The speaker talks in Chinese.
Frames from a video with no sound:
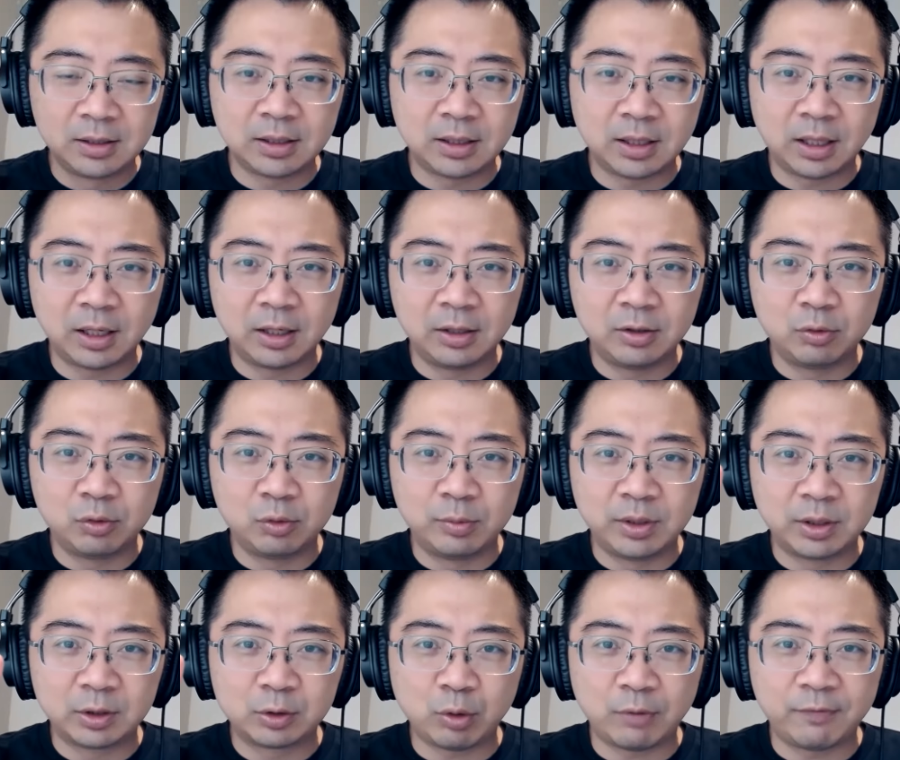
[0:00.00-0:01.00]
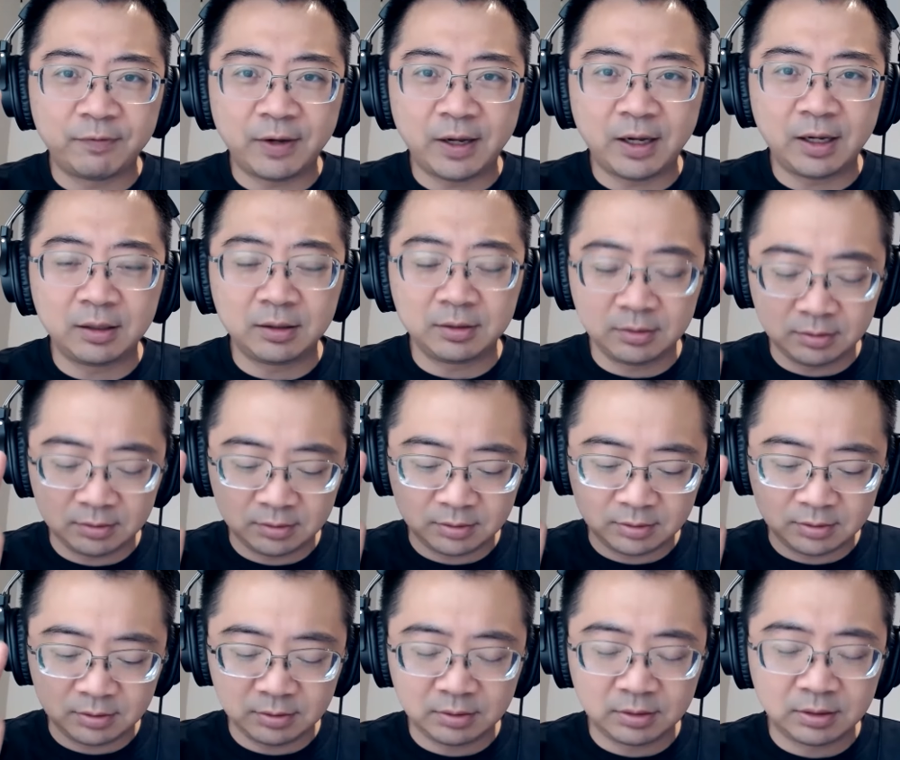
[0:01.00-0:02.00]
那还有我们要转发，
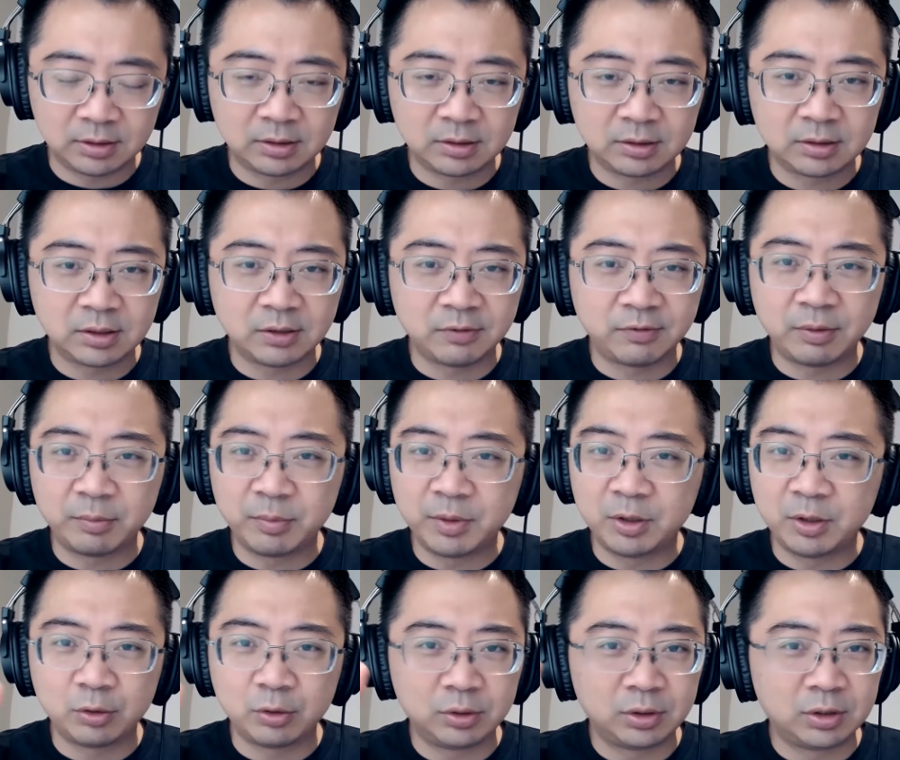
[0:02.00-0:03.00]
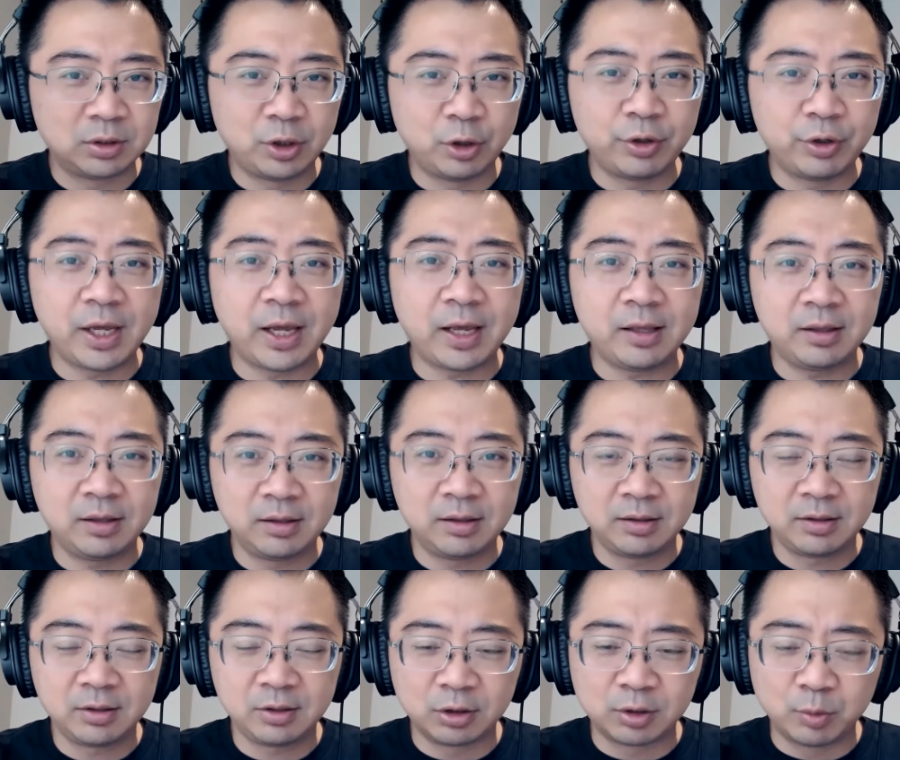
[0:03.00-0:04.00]
各方面通留言，
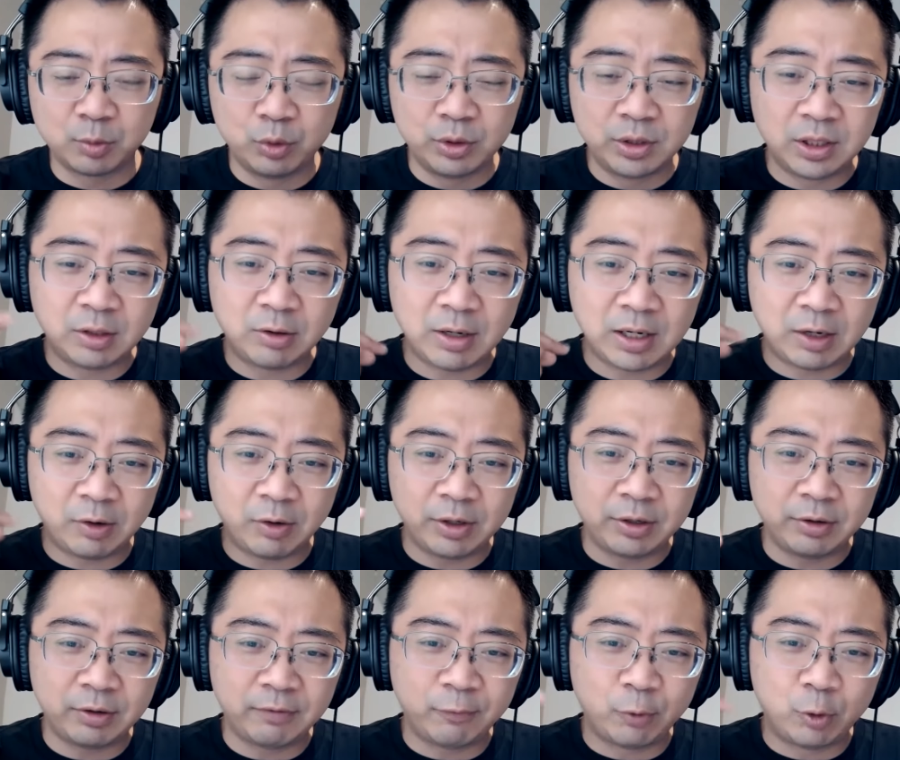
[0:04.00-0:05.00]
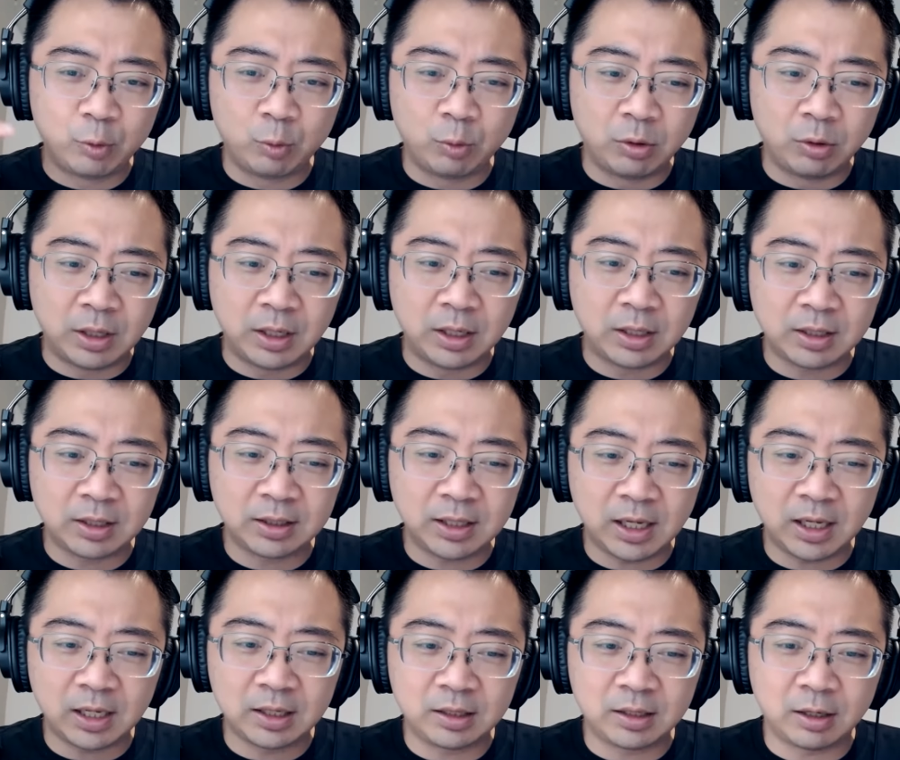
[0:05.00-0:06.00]
有什么问题的话，赶快留言问我啊，可以
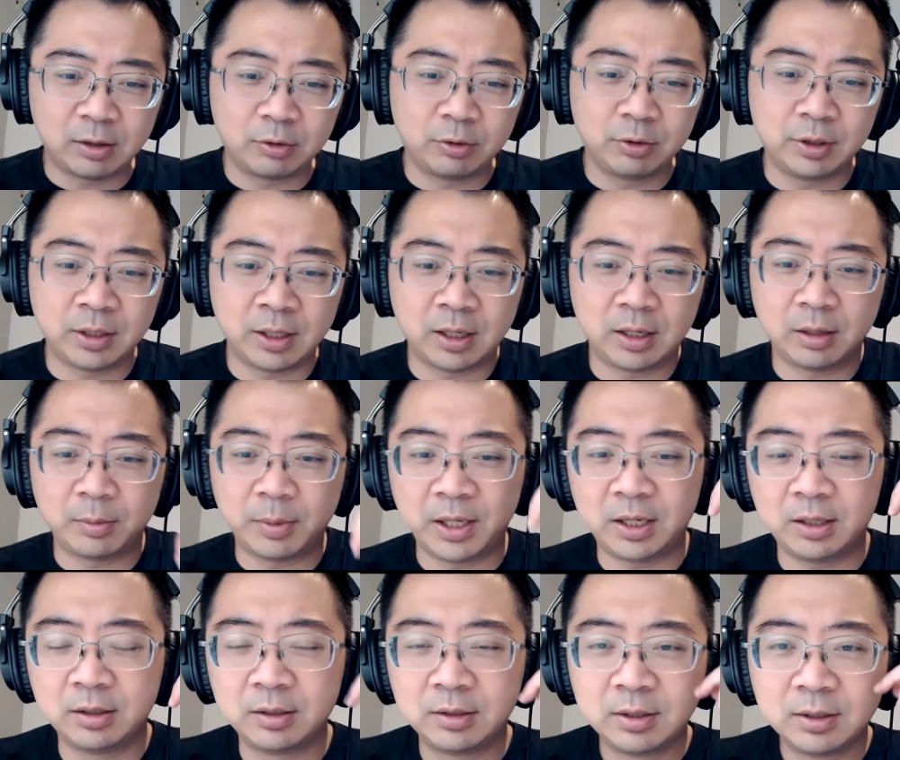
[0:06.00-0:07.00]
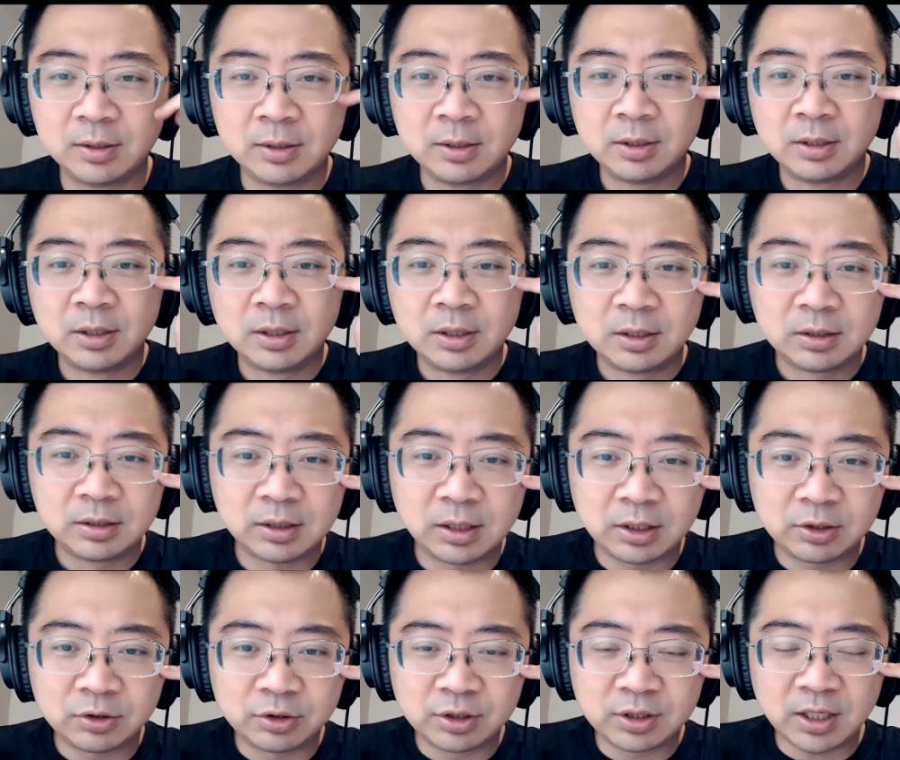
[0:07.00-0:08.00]
大家可以讨论呐，好不好？
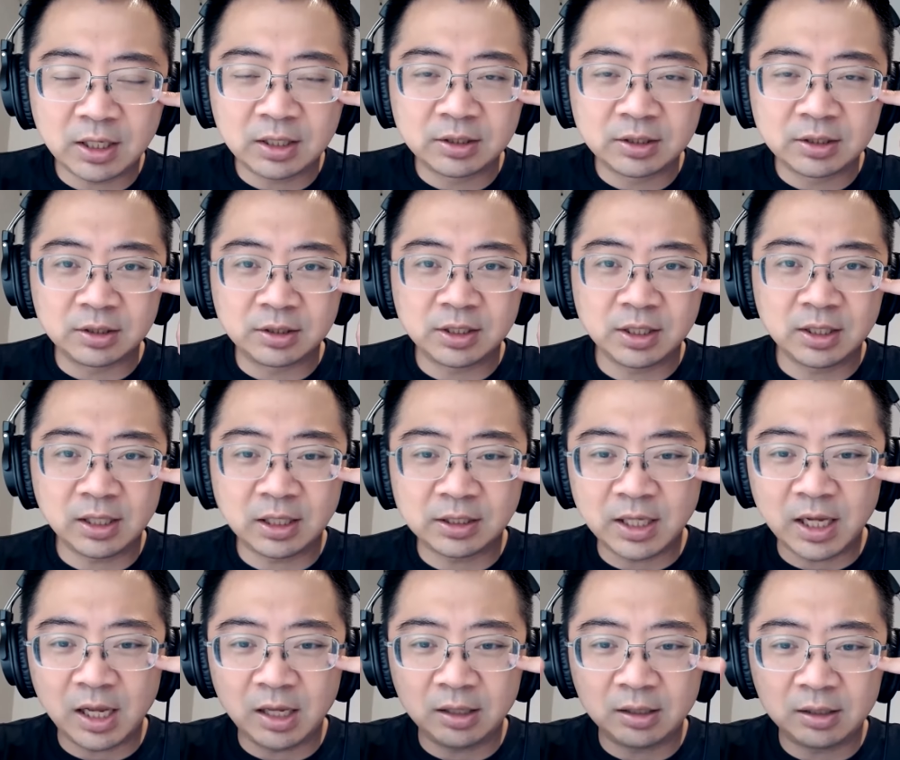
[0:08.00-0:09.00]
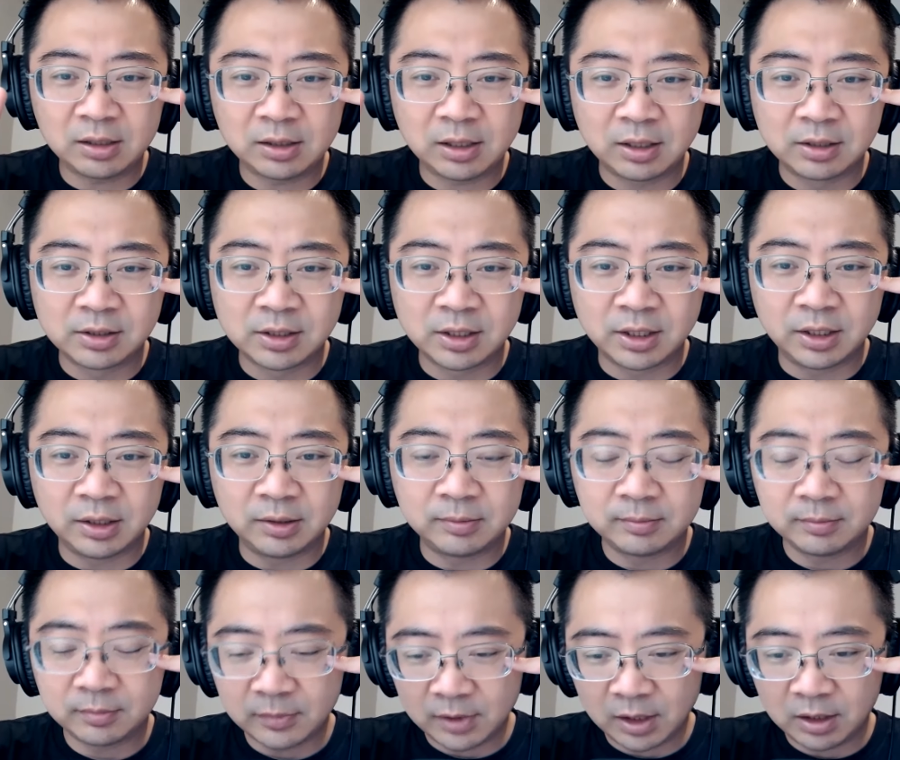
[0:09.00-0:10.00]
那就这样子，谢谢大家看到这里，
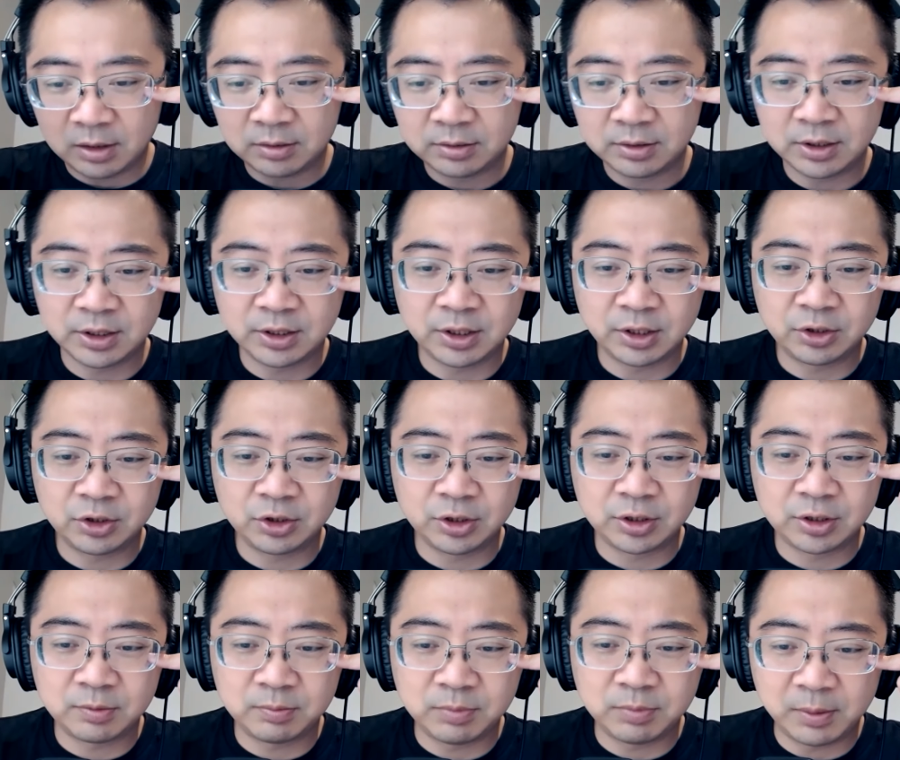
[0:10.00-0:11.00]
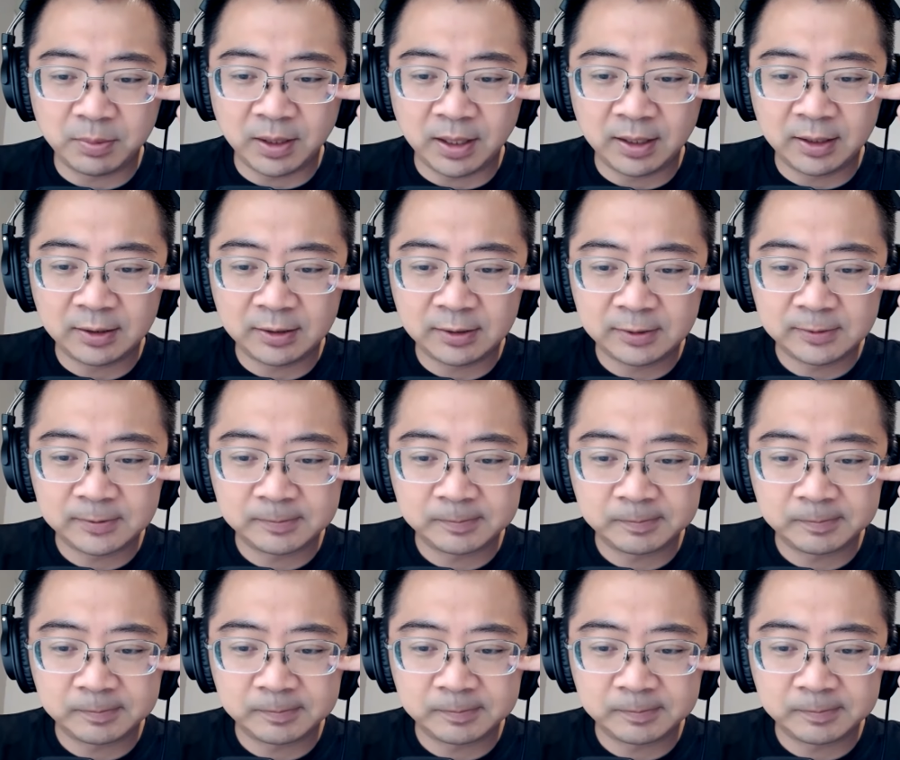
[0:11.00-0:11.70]
好，谢谢，Cheers，拜拜。